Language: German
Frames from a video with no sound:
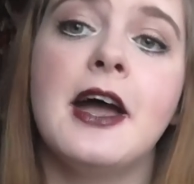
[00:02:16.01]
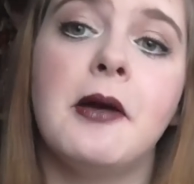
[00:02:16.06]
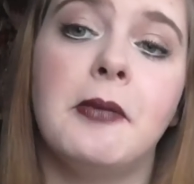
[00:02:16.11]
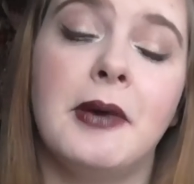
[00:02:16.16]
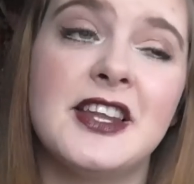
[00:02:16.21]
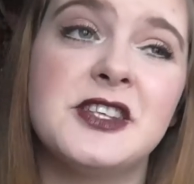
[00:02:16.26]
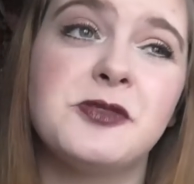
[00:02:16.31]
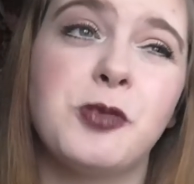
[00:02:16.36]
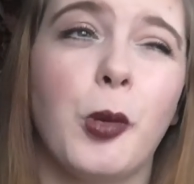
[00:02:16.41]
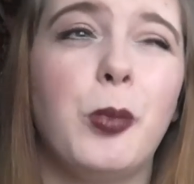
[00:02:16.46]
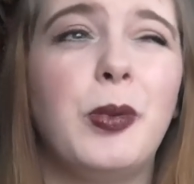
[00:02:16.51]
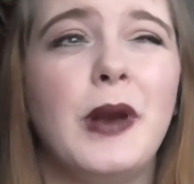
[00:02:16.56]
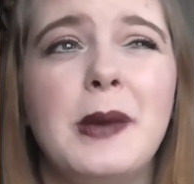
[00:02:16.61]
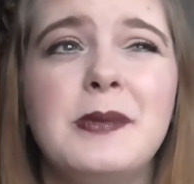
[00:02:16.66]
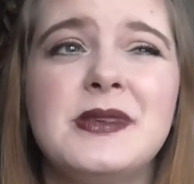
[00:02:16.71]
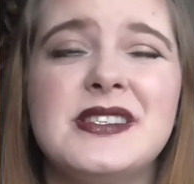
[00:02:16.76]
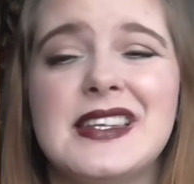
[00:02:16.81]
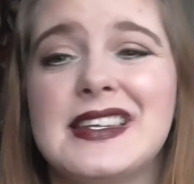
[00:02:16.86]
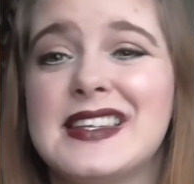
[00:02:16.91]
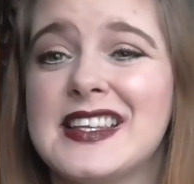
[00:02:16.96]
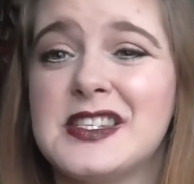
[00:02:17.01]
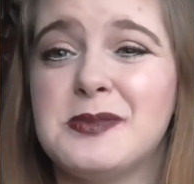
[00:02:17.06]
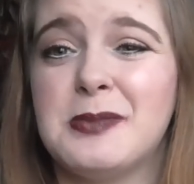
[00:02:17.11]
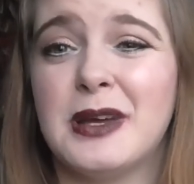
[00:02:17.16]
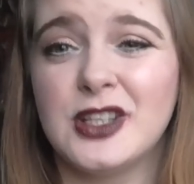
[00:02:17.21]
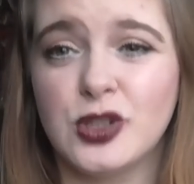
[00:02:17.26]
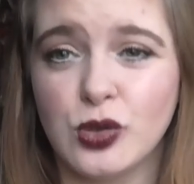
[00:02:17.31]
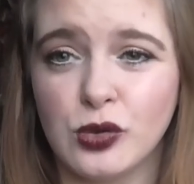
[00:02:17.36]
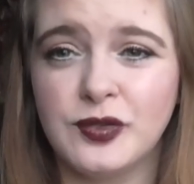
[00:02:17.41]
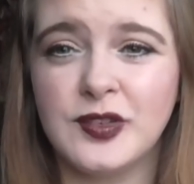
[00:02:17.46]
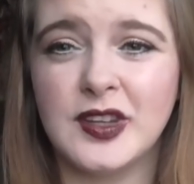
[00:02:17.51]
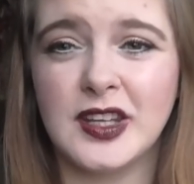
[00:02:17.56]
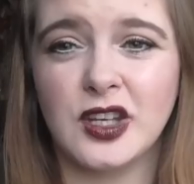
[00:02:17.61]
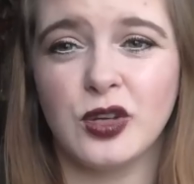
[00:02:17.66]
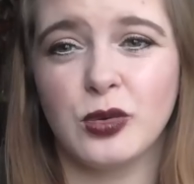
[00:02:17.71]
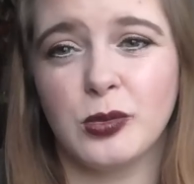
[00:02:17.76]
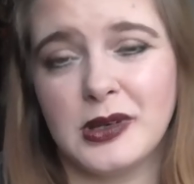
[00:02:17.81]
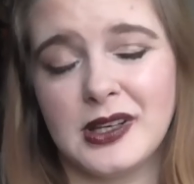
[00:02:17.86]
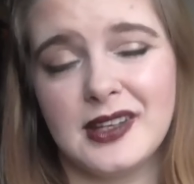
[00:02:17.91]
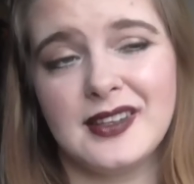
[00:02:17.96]
Weil das Problem ist, dass jetzt mein Duft, den
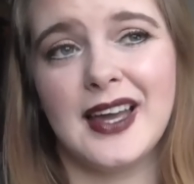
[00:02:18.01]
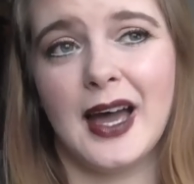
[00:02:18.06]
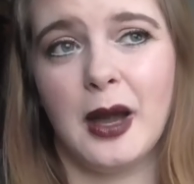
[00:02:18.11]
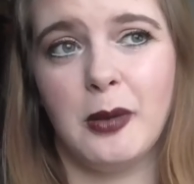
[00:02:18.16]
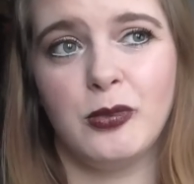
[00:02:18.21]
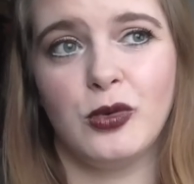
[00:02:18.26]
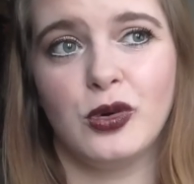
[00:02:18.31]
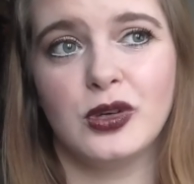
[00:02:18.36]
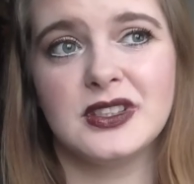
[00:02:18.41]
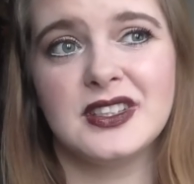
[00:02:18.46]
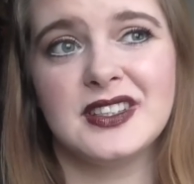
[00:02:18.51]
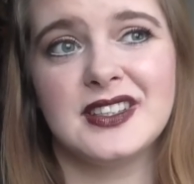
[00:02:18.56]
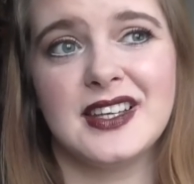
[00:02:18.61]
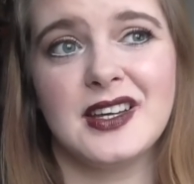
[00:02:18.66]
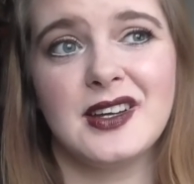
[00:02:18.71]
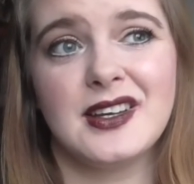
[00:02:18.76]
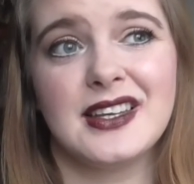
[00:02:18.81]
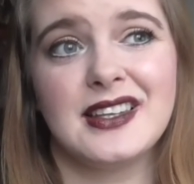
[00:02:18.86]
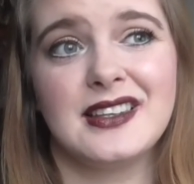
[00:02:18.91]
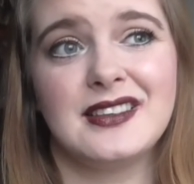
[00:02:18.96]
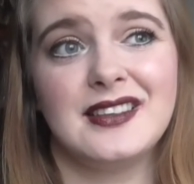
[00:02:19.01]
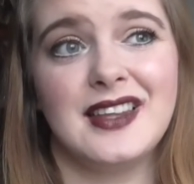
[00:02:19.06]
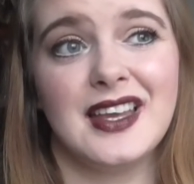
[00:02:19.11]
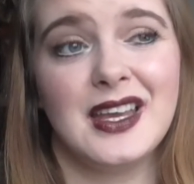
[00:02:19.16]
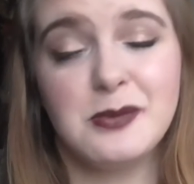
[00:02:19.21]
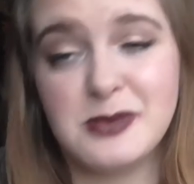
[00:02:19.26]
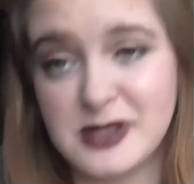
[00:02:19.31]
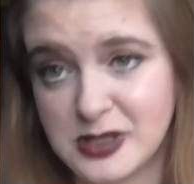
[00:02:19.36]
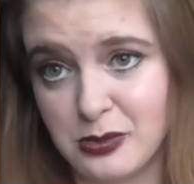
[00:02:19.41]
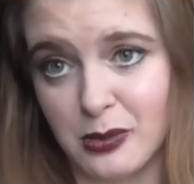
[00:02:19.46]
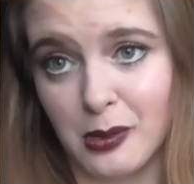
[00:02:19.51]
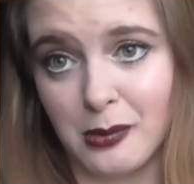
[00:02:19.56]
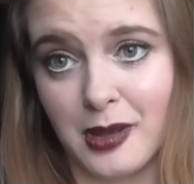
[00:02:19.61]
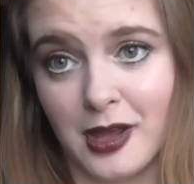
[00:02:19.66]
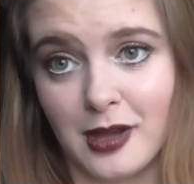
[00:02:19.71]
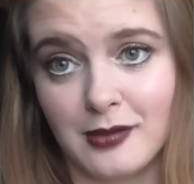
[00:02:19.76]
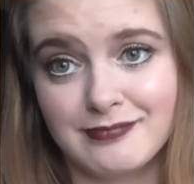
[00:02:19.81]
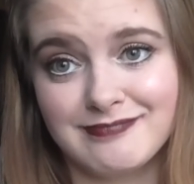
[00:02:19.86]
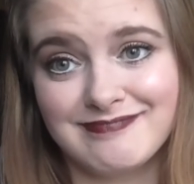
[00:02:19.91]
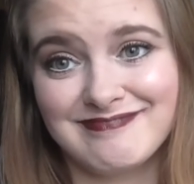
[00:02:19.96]
ich unbedingt haben wollte, der, den gibt es immer
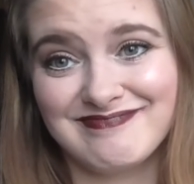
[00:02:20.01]
mehr.